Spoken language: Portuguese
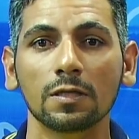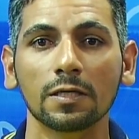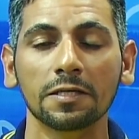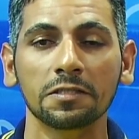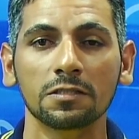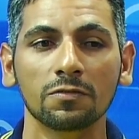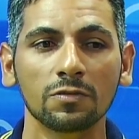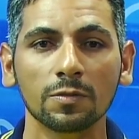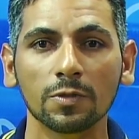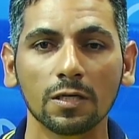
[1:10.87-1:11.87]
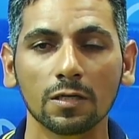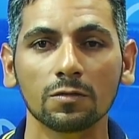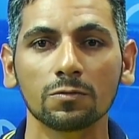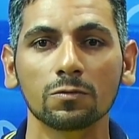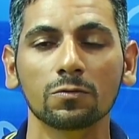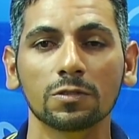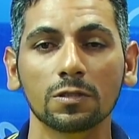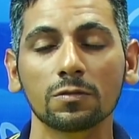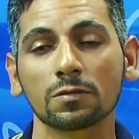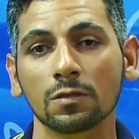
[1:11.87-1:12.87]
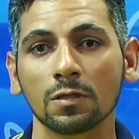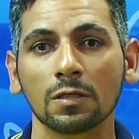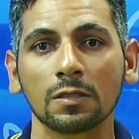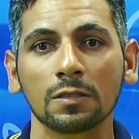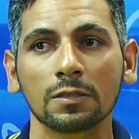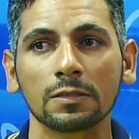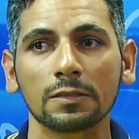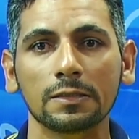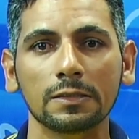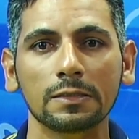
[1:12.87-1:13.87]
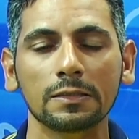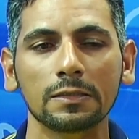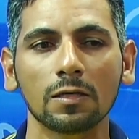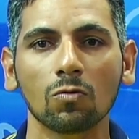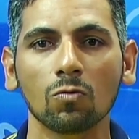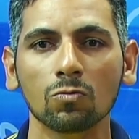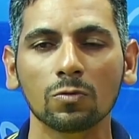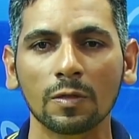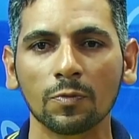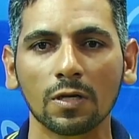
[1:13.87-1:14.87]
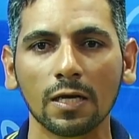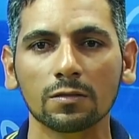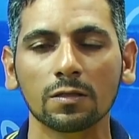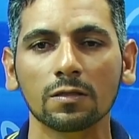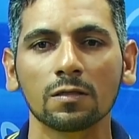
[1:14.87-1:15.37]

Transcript: que a gente já vinha brigando em outros anos. E ao longo do campeonato, né?